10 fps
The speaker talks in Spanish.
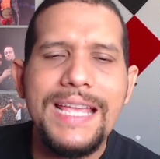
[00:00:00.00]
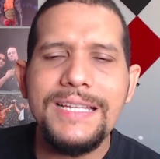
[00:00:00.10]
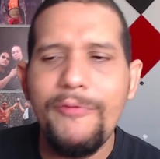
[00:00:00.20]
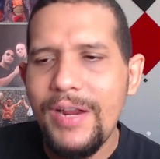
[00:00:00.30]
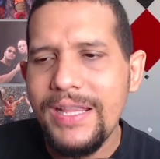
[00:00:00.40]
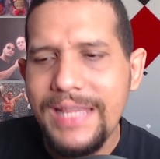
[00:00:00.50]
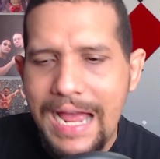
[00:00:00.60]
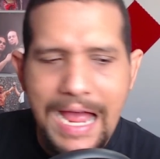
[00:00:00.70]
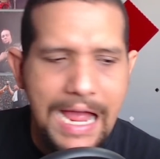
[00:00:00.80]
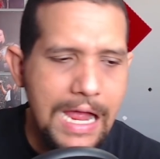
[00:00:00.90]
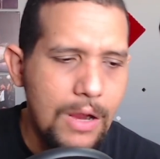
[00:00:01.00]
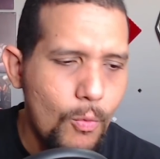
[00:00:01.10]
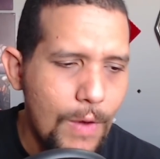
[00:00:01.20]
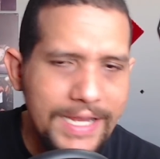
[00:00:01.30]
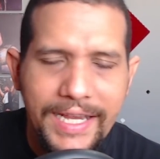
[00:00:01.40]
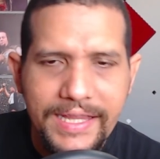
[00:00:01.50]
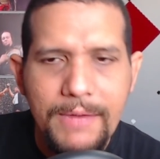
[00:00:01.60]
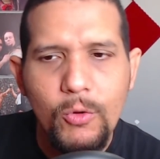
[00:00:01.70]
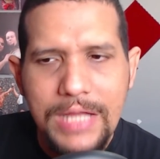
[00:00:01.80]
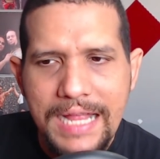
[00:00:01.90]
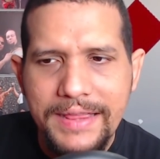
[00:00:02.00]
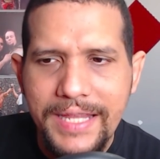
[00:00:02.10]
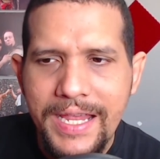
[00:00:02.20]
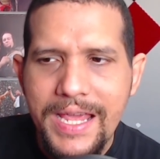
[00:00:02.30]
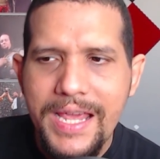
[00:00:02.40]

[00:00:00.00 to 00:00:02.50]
se enfrenta a cualquier debutante